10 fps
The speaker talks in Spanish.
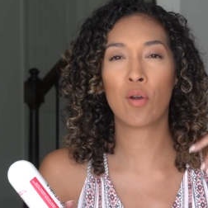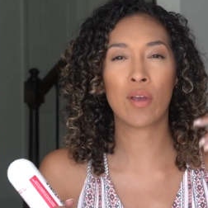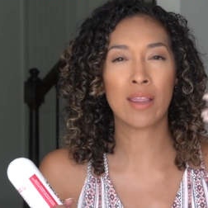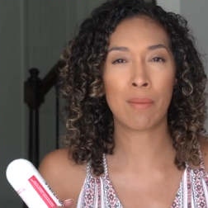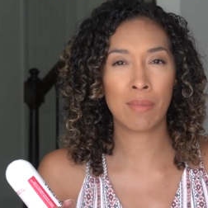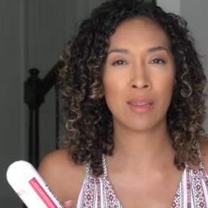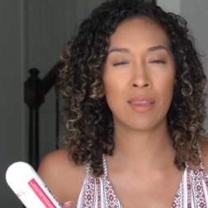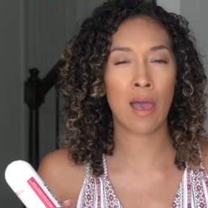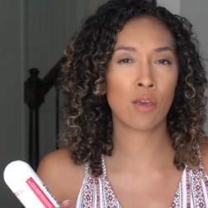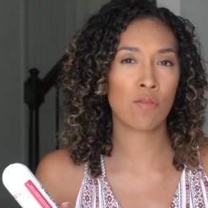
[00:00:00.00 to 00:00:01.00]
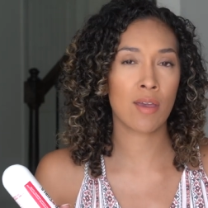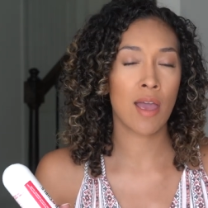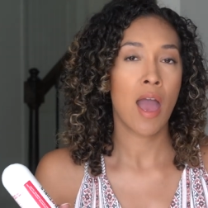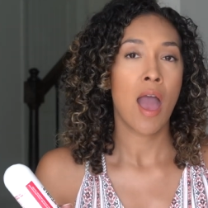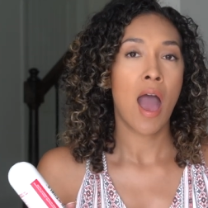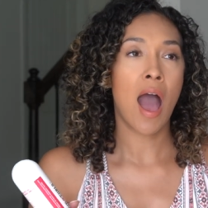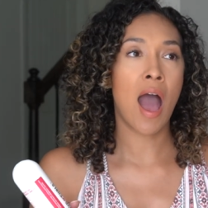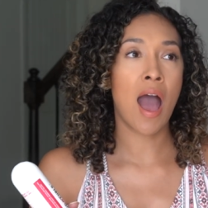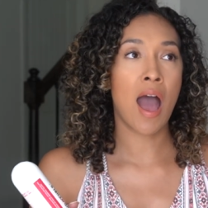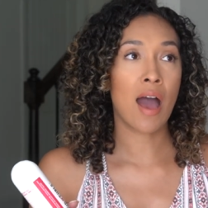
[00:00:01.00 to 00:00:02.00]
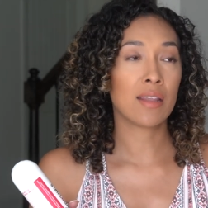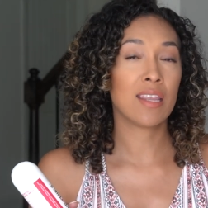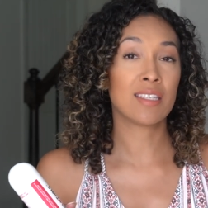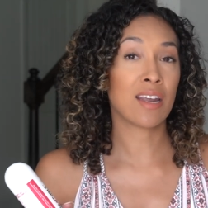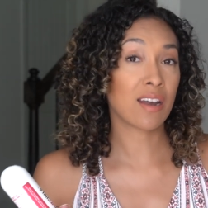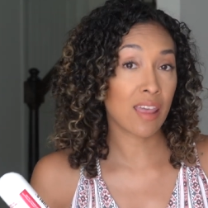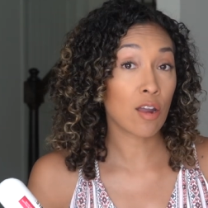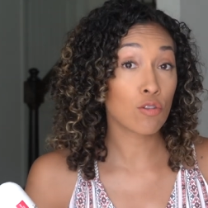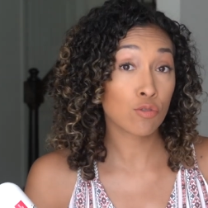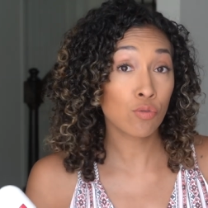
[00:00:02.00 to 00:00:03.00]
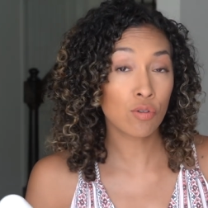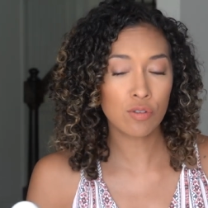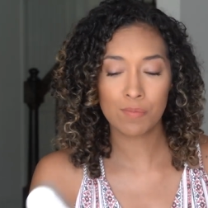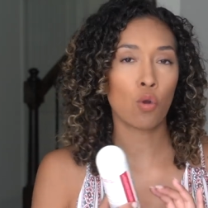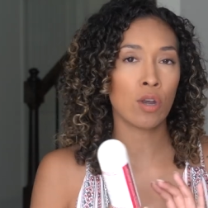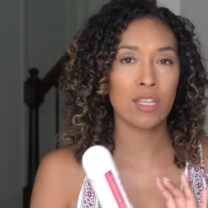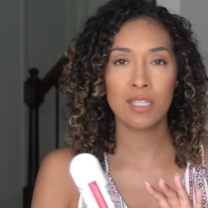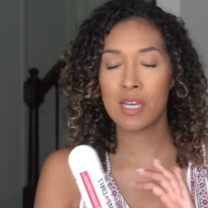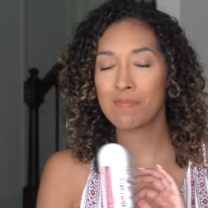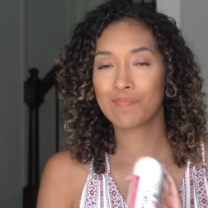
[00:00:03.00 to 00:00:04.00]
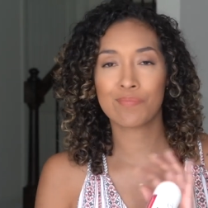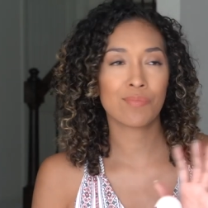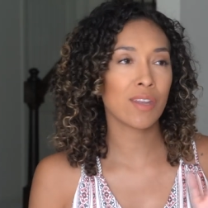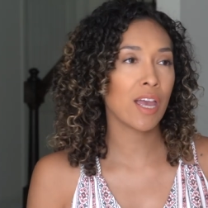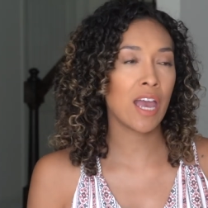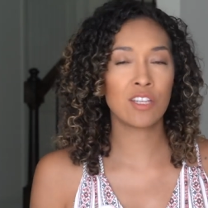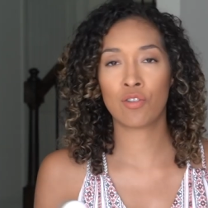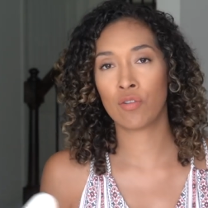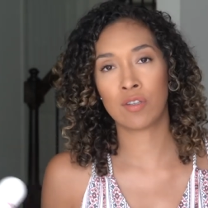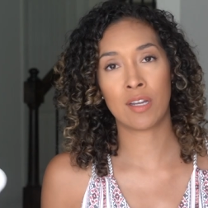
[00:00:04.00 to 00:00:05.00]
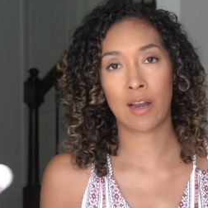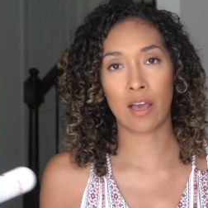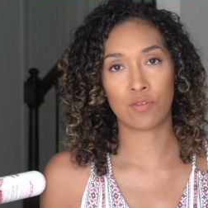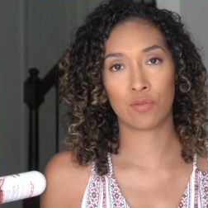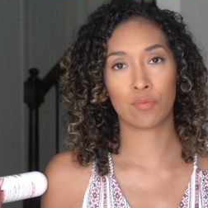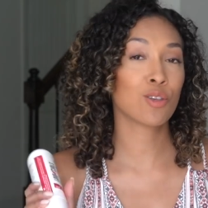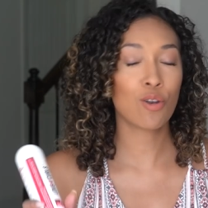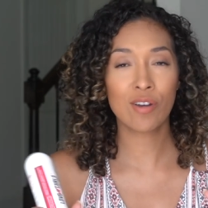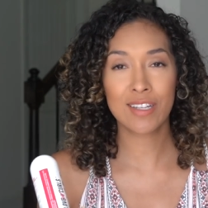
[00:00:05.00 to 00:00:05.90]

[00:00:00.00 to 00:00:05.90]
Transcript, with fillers: pero que también te ayude a desenredar los nudos. Con este eso no es el caso. Solo